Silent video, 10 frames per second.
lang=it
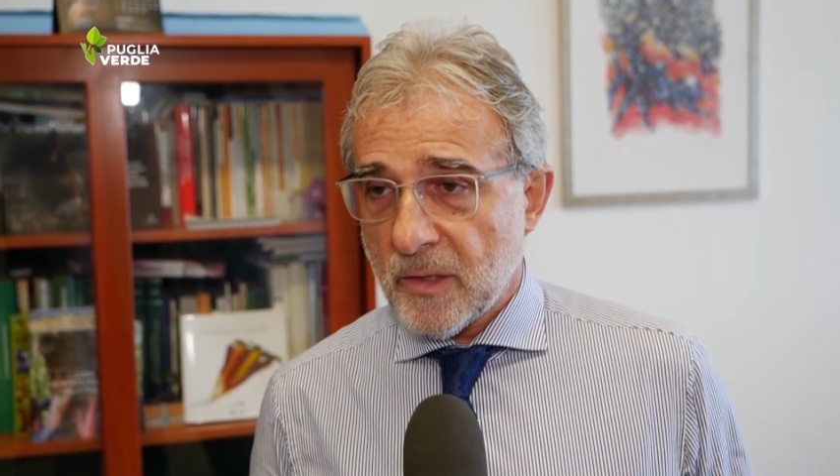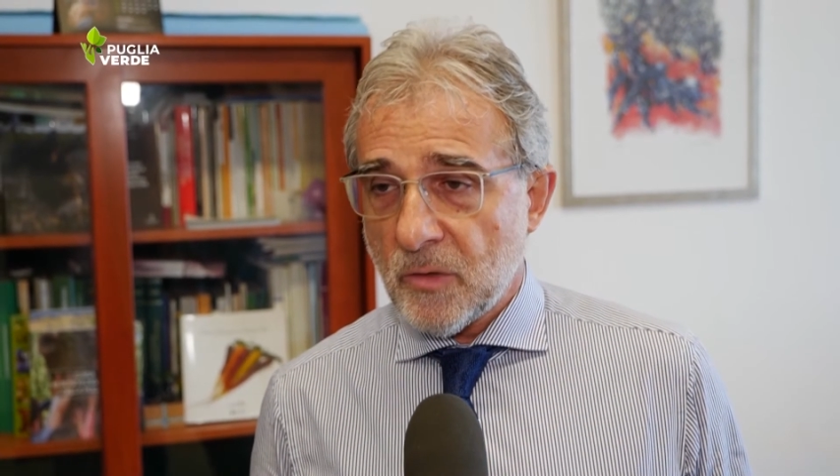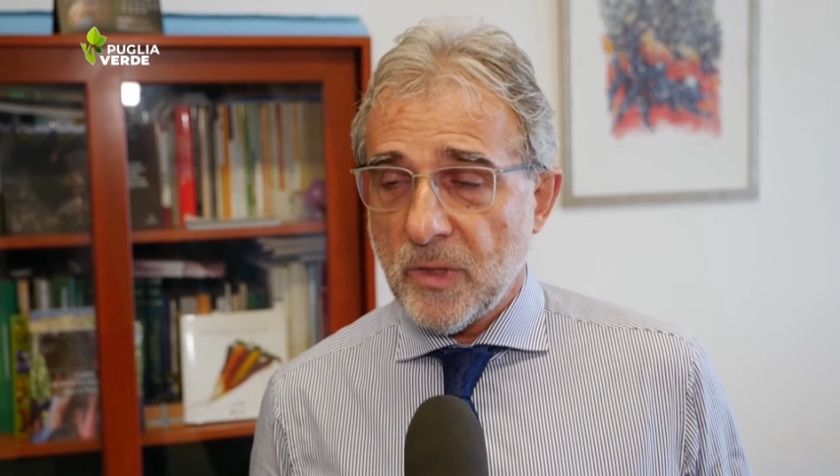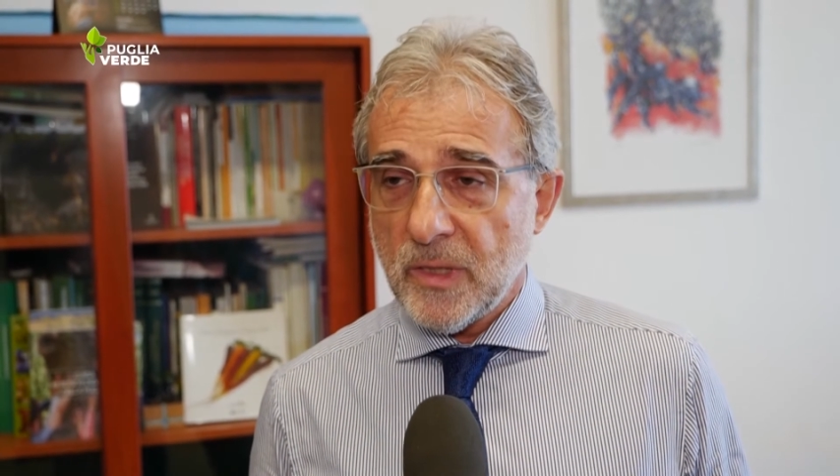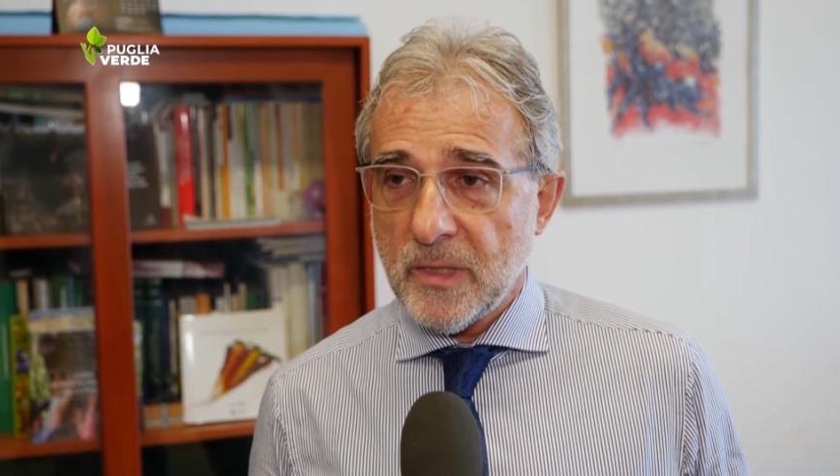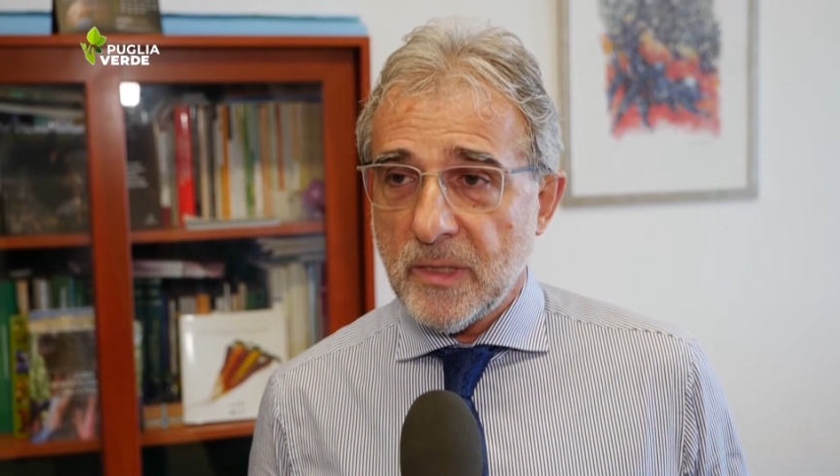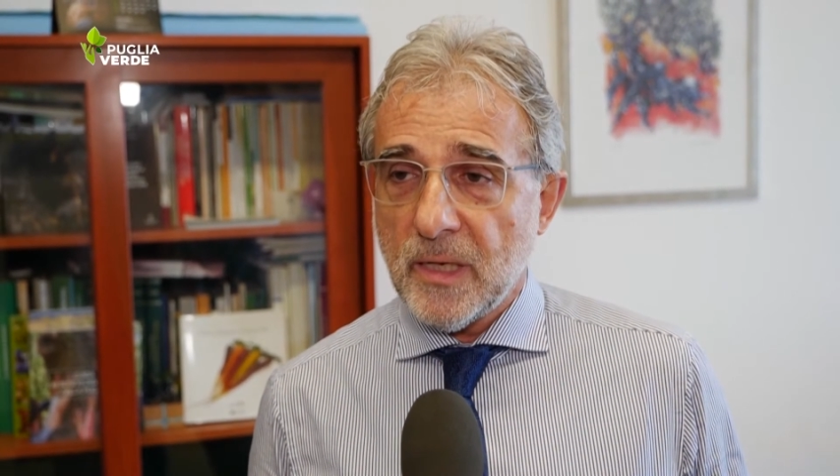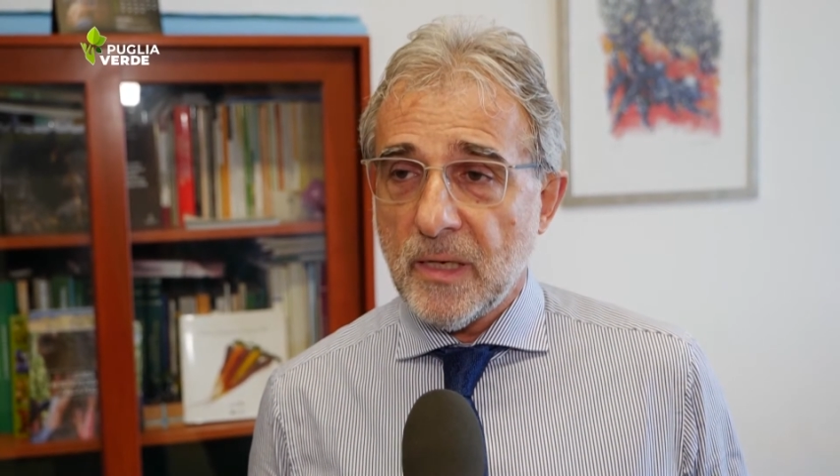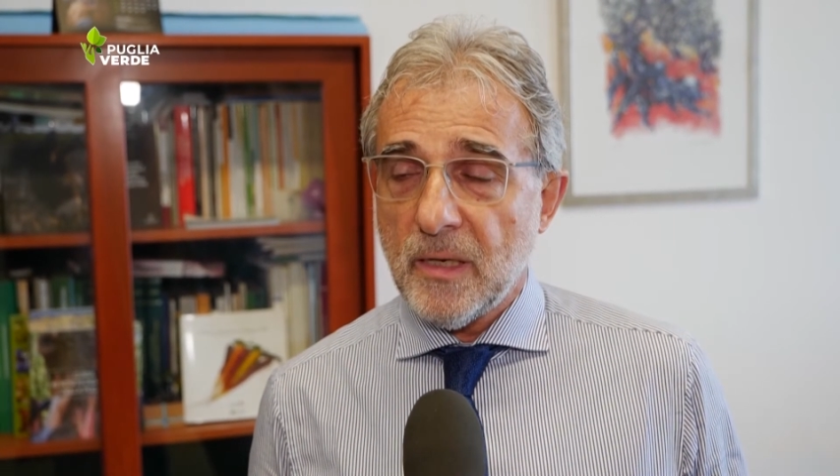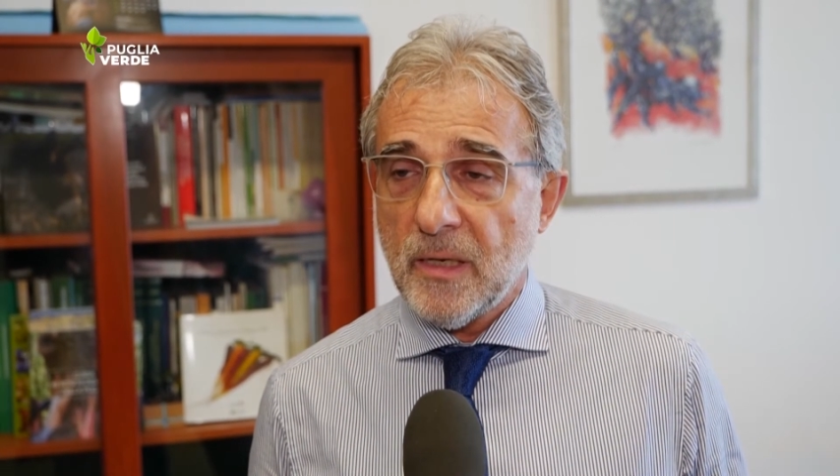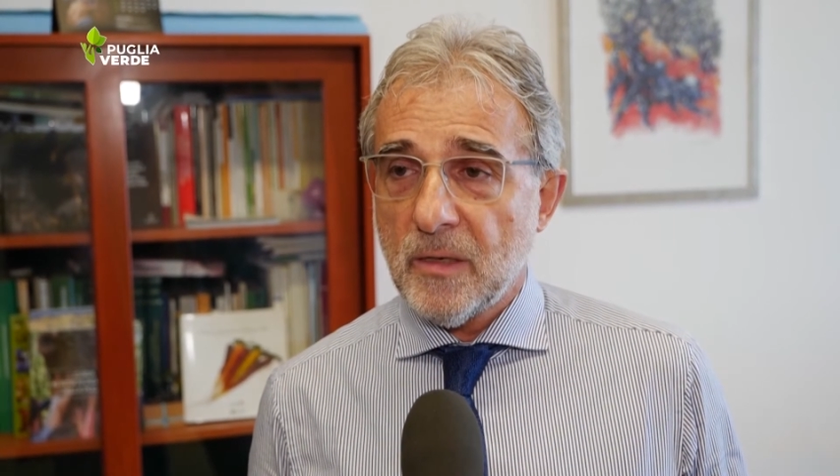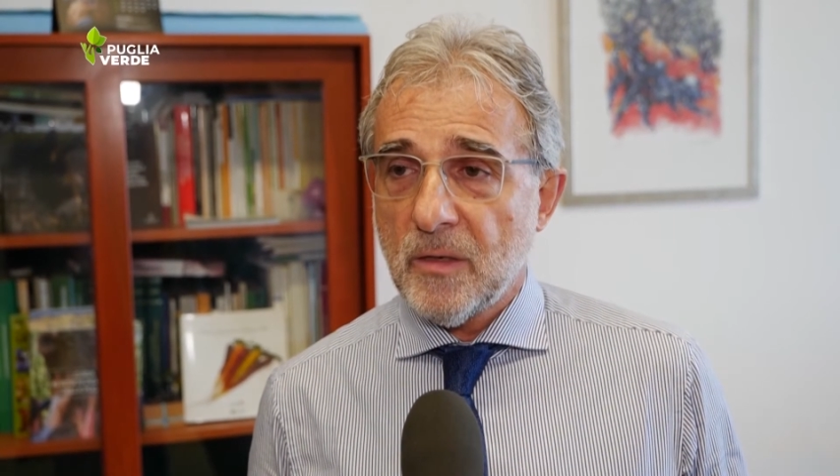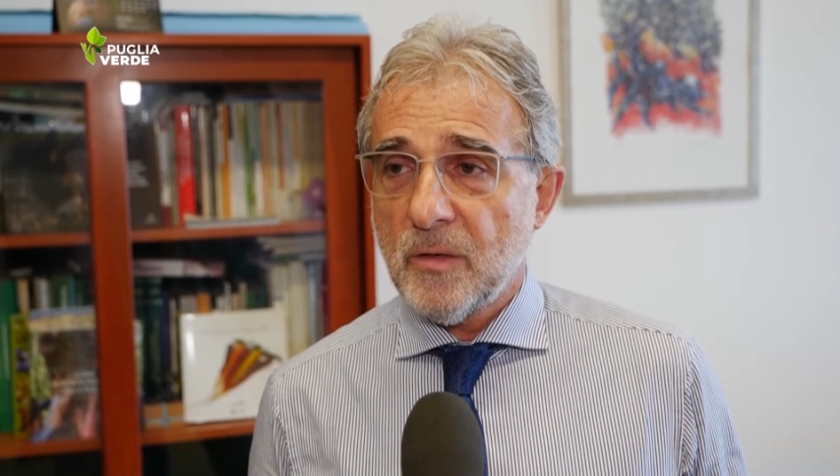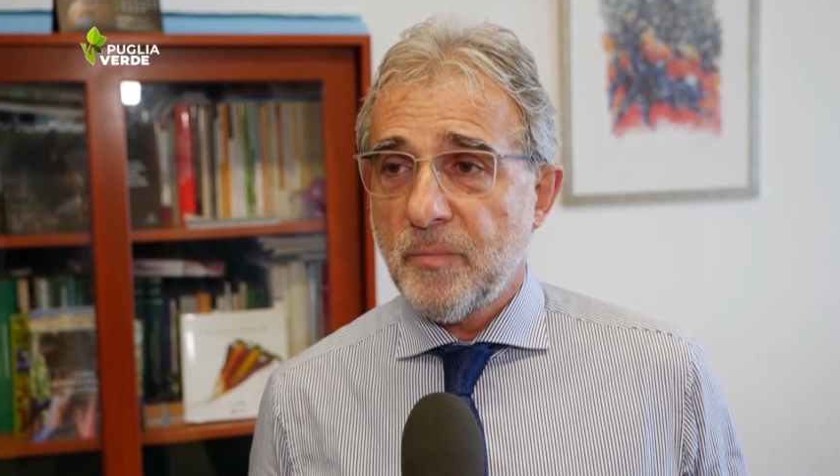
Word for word: e quindi del eh,